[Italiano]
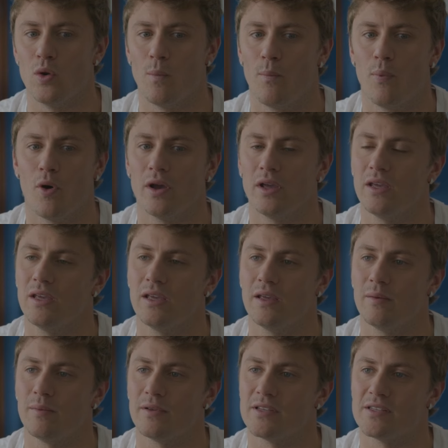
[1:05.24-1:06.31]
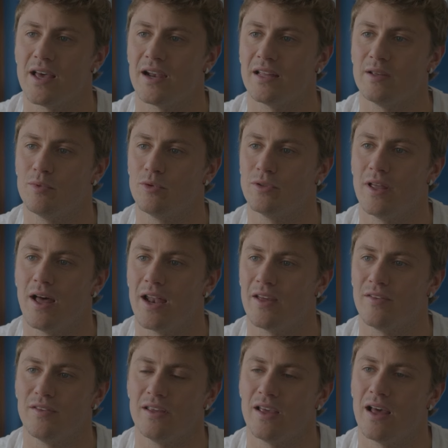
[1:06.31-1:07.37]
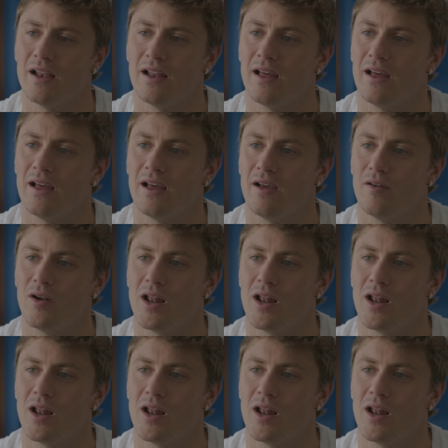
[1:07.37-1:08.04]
Non puoi pensare di buttare via